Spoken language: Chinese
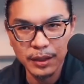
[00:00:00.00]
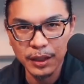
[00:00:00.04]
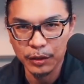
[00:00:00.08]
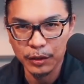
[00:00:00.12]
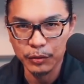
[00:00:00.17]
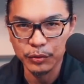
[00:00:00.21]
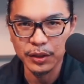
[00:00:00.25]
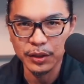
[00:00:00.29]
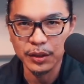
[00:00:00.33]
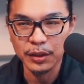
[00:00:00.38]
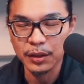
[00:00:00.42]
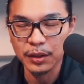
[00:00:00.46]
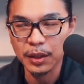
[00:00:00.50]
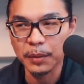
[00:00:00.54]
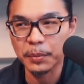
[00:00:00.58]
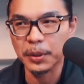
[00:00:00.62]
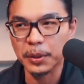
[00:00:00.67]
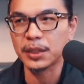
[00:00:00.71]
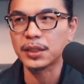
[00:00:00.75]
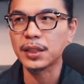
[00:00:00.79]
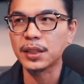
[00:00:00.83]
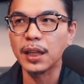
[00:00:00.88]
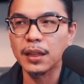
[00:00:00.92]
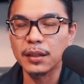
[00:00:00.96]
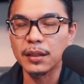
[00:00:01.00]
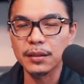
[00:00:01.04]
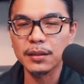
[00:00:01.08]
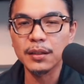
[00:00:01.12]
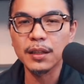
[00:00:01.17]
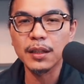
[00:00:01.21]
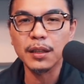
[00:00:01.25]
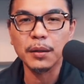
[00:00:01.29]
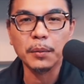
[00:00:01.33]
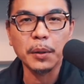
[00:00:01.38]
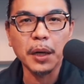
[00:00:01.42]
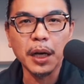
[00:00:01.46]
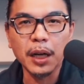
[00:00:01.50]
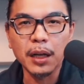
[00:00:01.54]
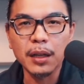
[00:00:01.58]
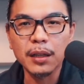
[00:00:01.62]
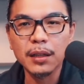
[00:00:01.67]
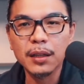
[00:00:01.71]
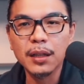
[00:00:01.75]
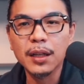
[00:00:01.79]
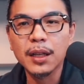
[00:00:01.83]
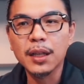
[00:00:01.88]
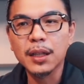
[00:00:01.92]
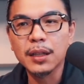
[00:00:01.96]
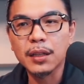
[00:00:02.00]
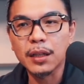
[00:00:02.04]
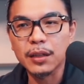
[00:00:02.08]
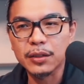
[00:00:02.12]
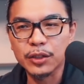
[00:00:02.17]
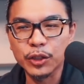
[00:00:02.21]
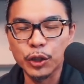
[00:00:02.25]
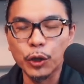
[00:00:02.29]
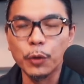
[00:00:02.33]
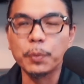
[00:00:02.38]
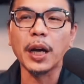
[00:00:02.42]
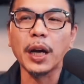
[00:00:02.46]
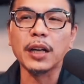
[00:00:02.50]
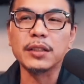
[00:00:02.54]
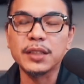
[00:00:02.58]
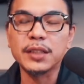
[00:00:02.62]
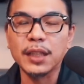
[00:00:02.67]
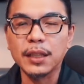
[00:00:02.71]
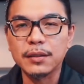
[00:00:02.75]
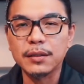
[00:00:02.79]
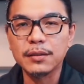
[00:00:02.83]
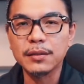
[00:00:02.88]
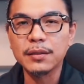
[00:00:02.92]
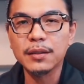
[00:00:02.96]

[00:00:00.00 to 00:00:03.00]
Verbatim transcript: 心特别强，有没有？呃，求表现，